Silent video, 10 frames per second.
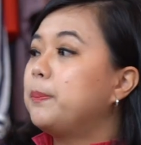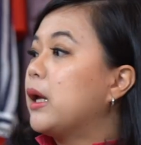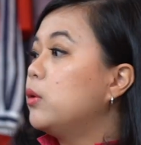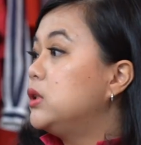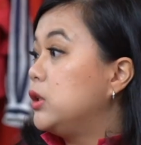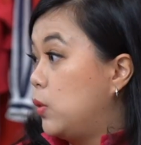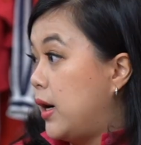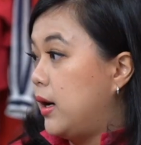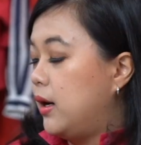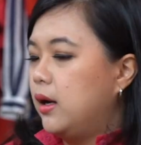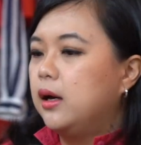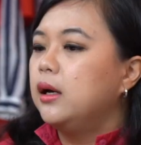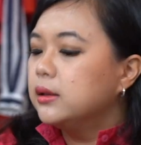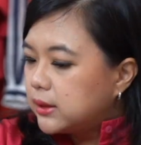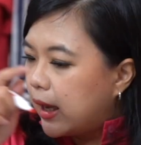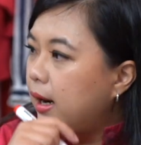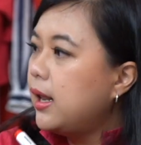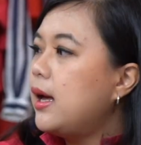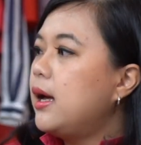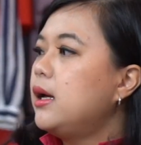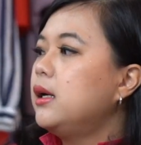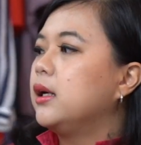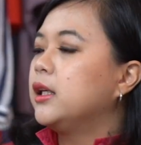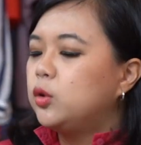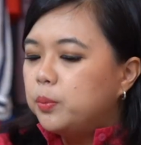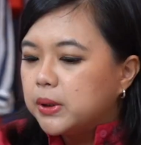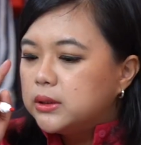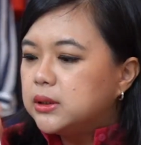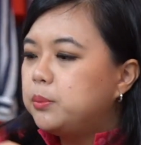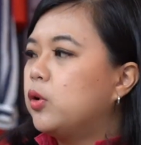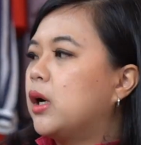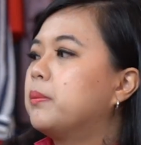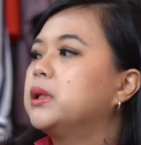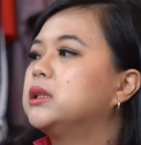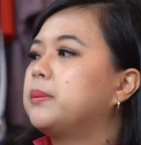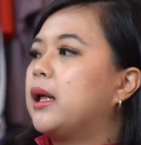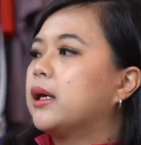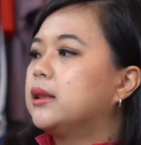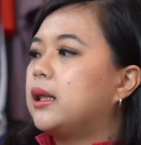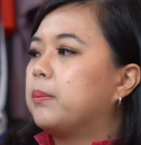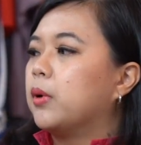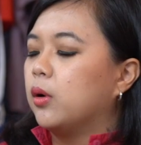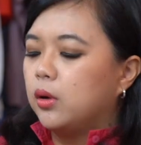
separuh jiwa. Salah. Itu prinsip bukan prinsip Alkitab loh.